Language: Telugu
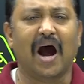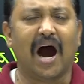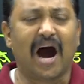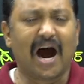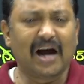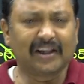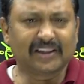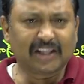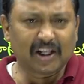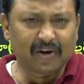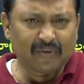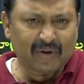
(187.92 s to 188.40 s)
ఆ
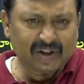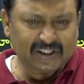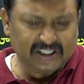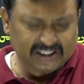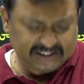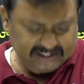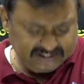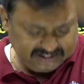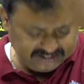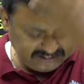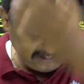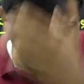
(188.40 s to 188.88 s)
తర్వాత
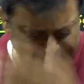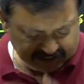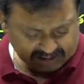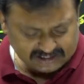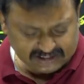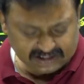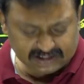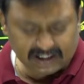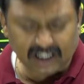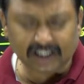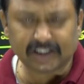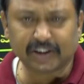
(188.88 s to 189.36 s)

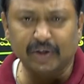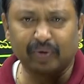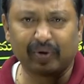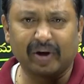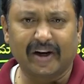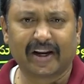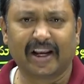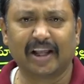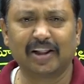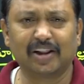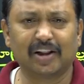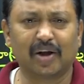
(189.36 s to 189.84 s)
చిట్ట చివరి
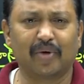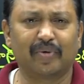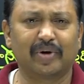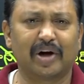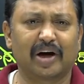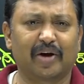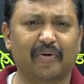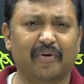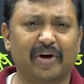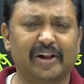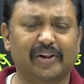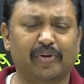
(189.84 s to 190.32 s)
కింద
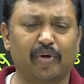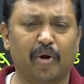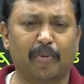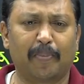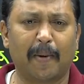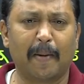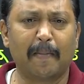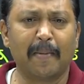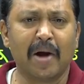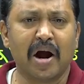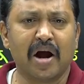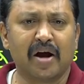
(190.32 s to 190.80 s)
ఉన్నటువంటి
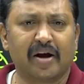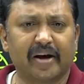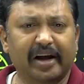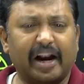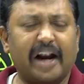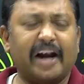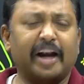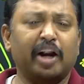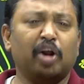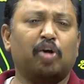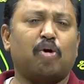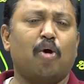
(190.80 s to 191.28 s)
ద్వీపం
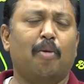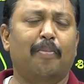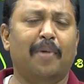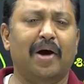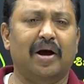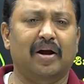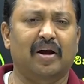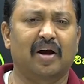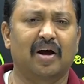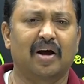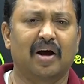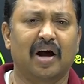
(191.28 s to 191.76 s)
గ్రేట్
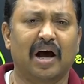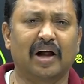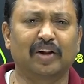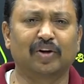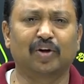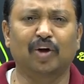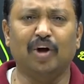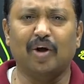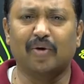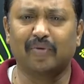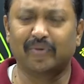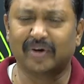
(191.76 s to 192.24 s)
నికోబార్
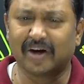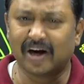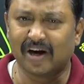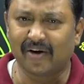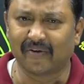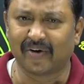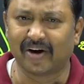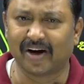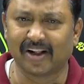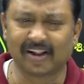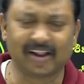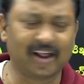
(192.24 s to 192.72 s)
అందులో
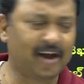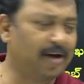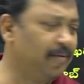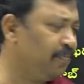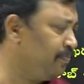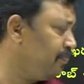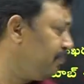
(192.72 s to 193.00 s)
ఉన్నటువంటిది